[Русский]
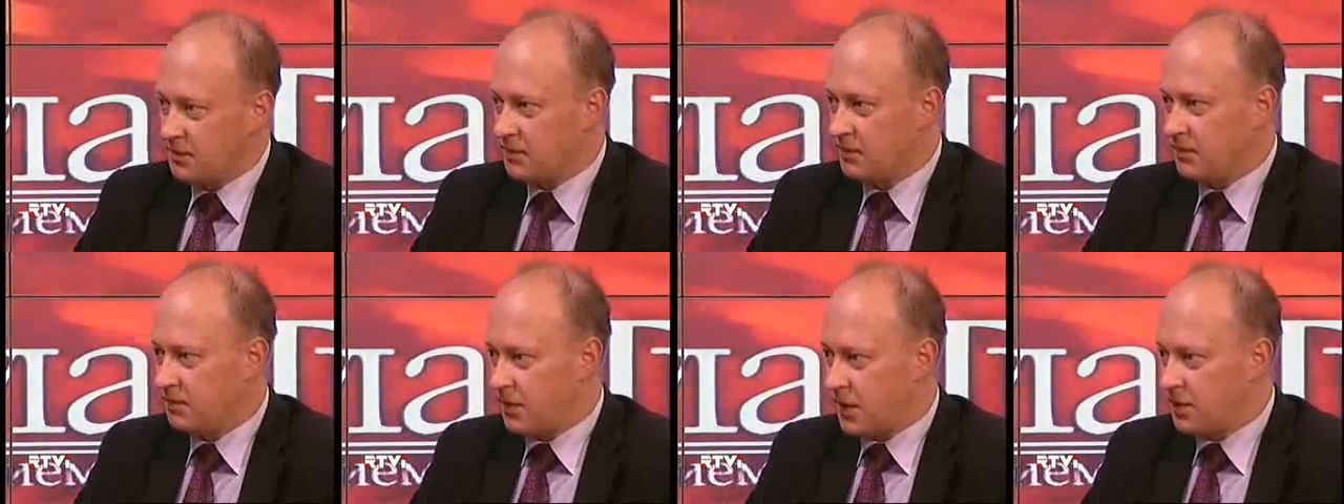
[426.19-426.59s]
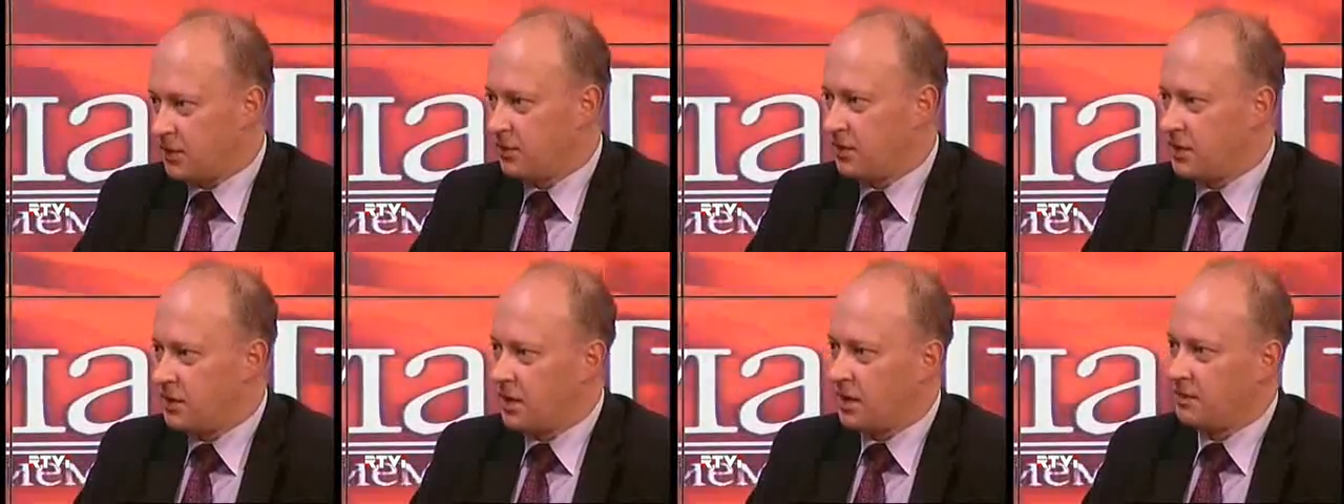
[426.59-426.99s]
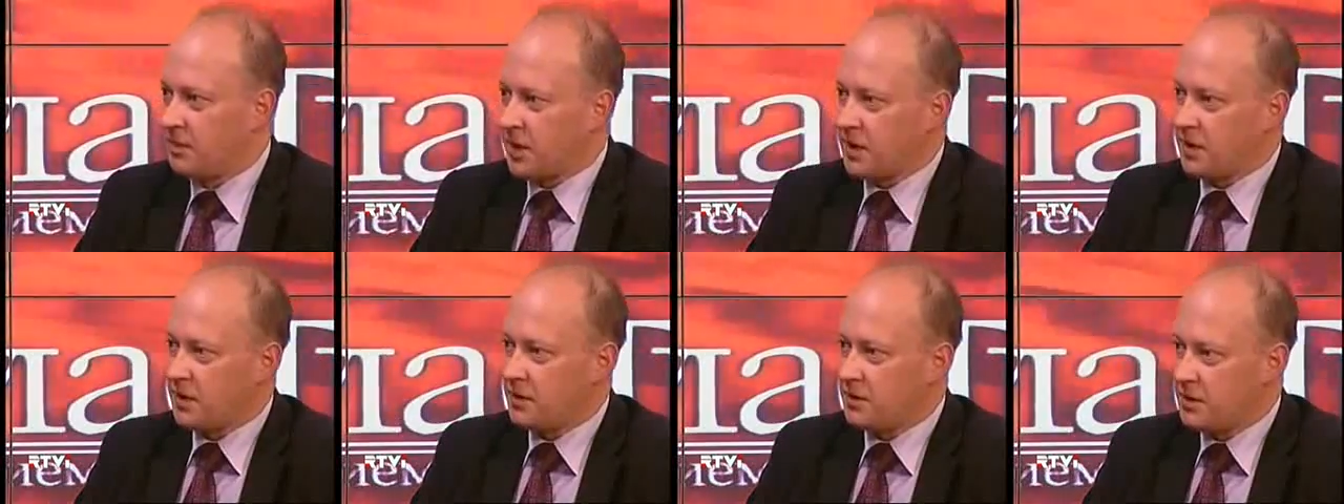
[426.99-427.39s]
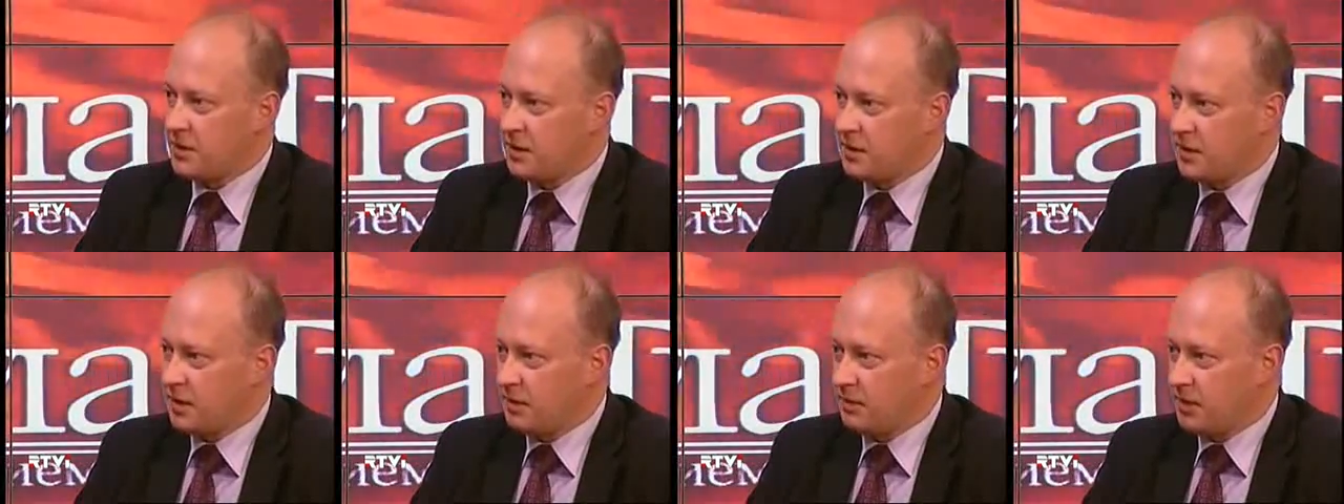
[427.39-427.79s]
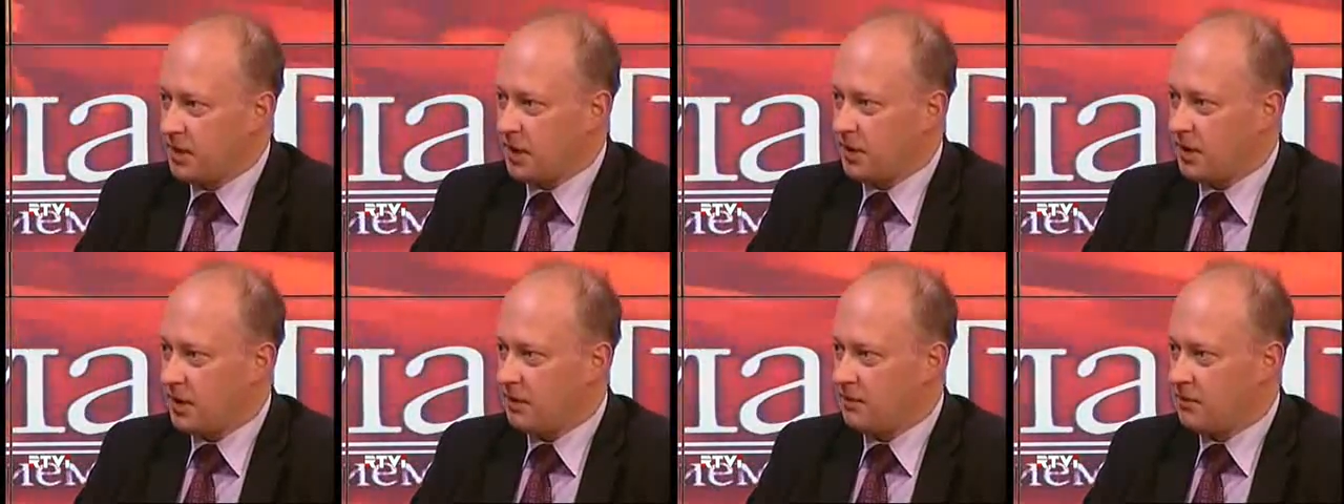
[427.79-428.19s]
по сути дела, прекращены
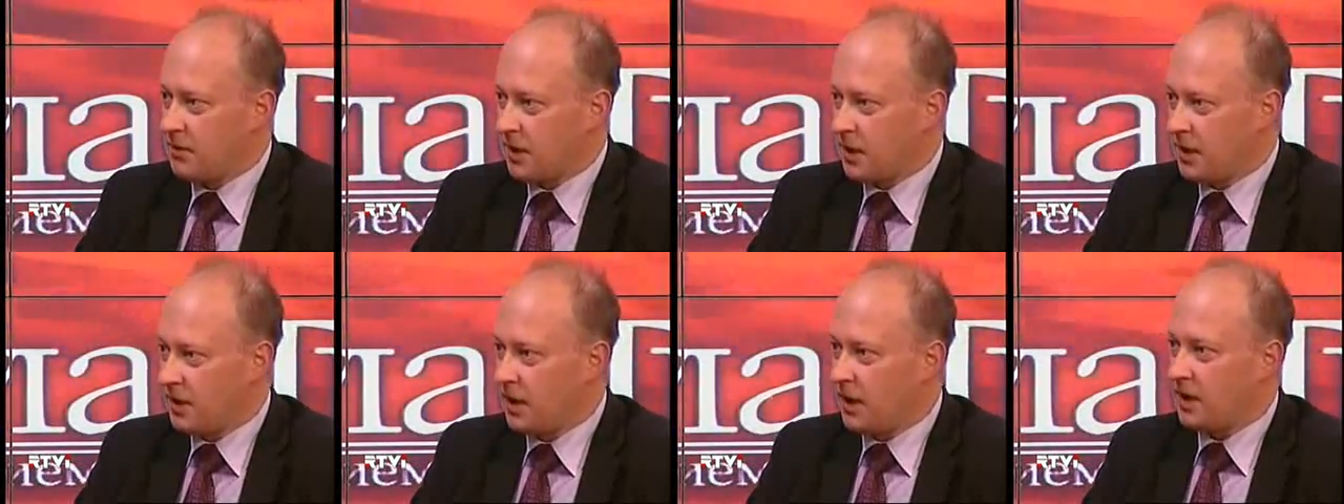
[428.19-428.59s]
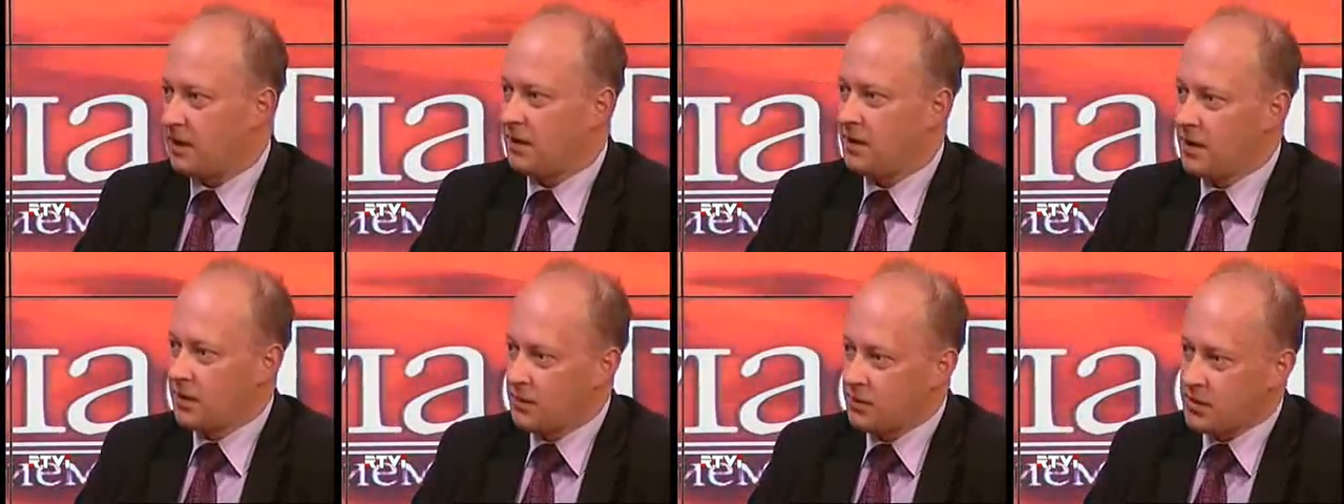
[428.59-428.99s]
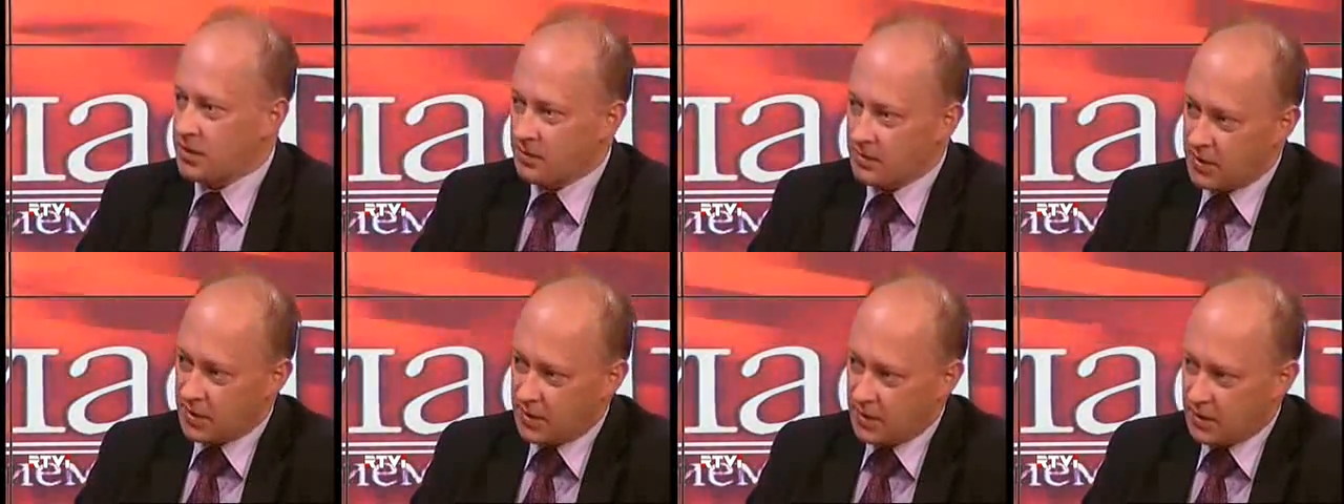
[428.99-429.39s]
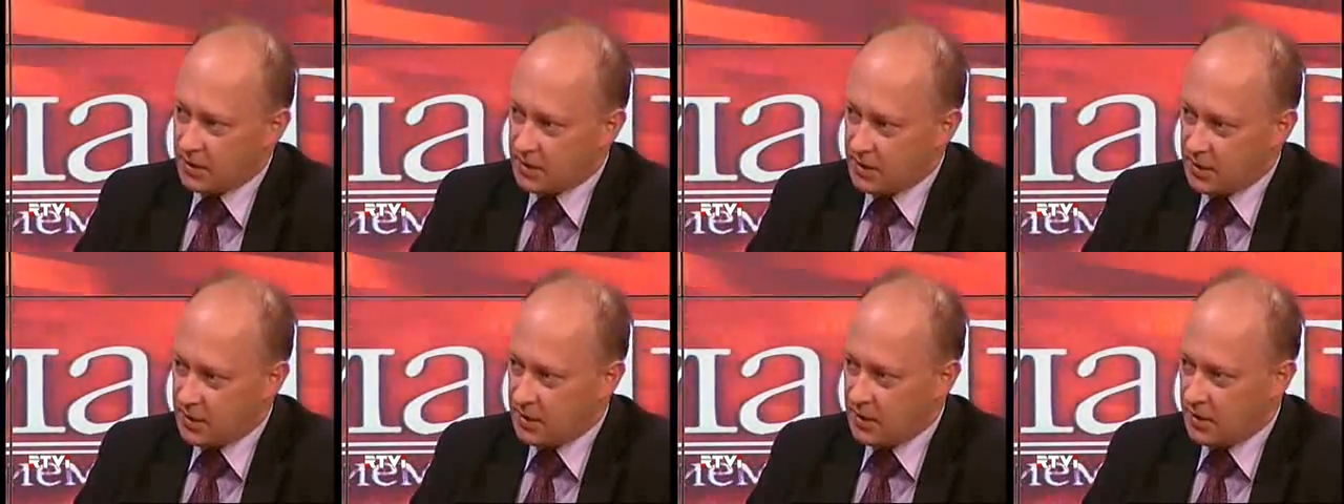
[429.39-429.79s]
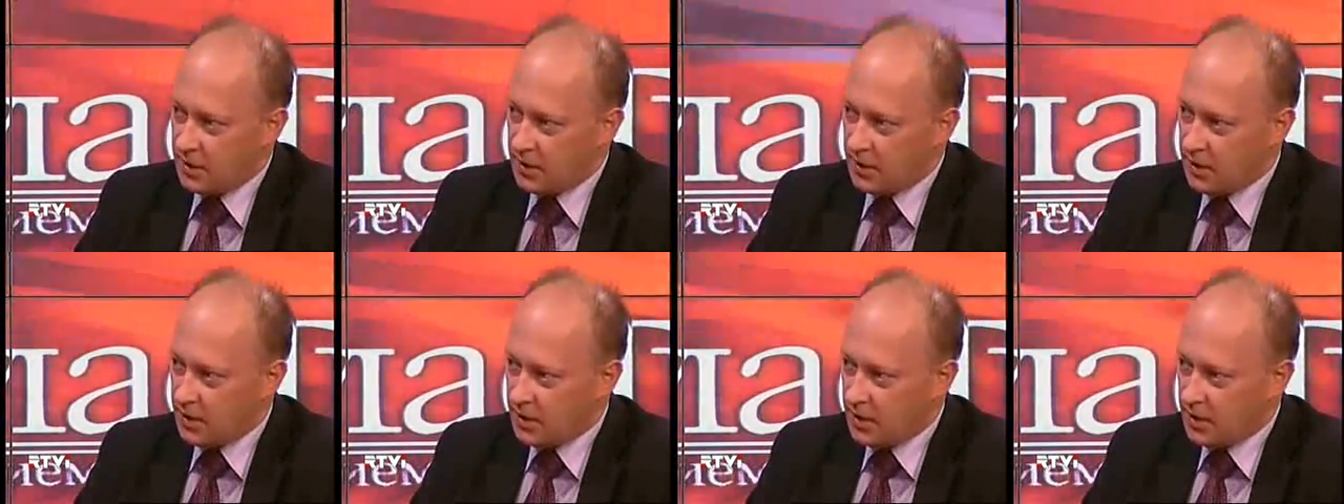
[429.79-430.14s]
переговоры о следующем соглашении